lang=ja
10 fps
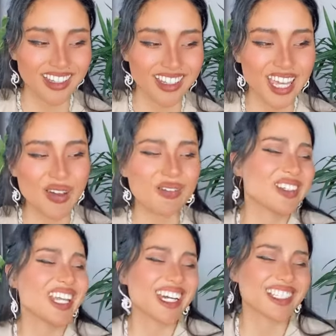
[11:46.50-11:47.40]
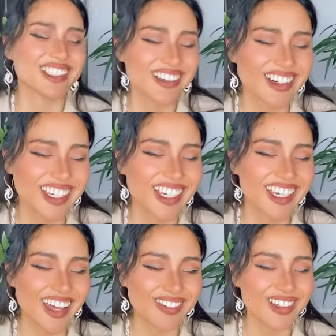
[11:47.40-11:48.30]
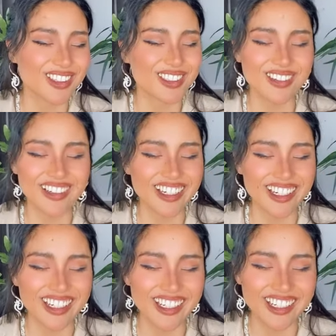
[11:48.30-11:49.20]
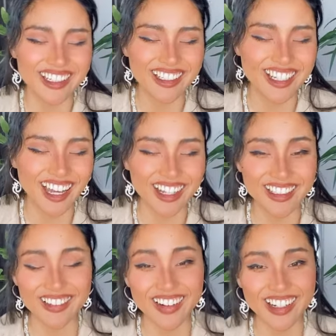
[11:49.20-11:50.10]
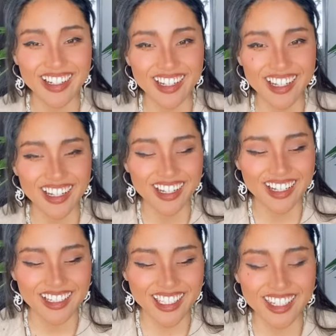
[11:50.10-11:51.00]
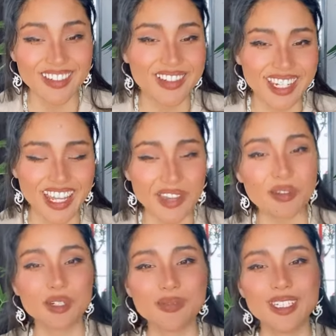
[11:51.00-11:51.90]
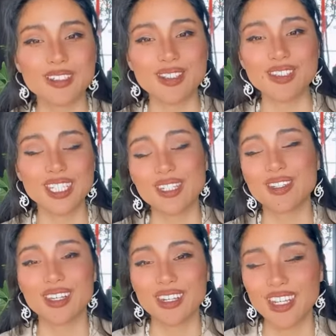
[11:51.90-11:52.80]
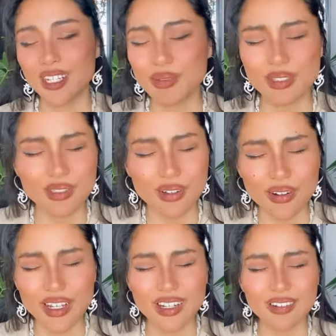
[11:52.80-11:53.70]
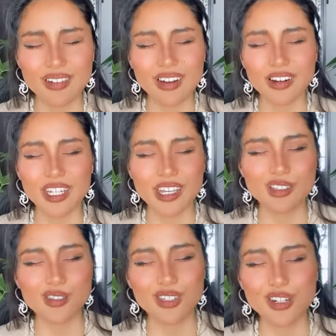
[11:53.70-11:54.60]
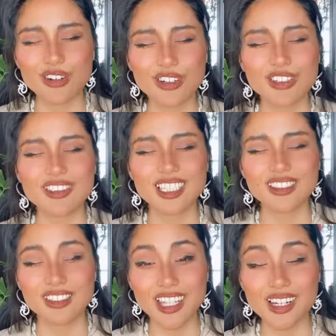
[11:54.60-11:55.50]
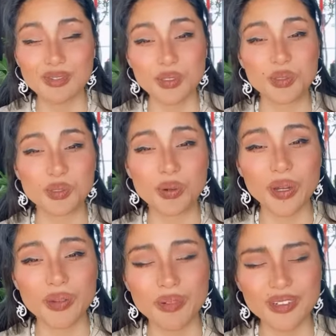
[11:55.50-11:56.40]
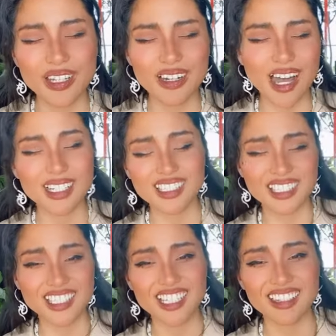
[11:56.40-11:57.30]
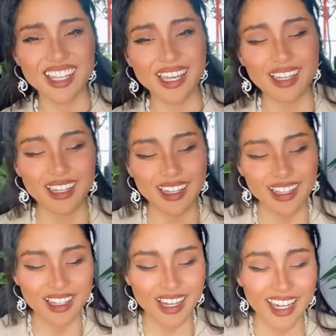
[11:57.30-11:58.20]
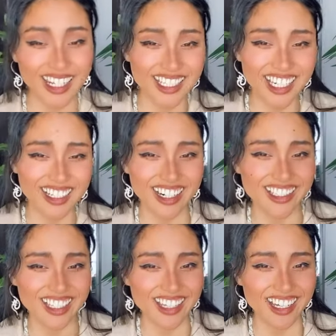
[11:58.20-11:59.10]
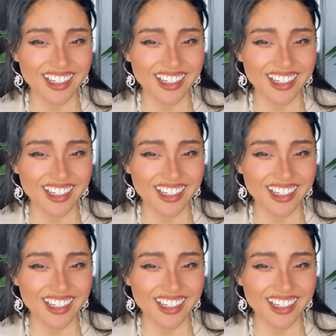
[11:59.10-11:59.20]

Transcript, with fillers: で今もなんかすごい「I feel so good」なんかすごいさっきもね英語のビデオ撮ってる時にもうすごいアーキエンジョイ・ヨーロー呼んだ途端もうすごいもうなんか安心しちゃって話せなくなっちゃった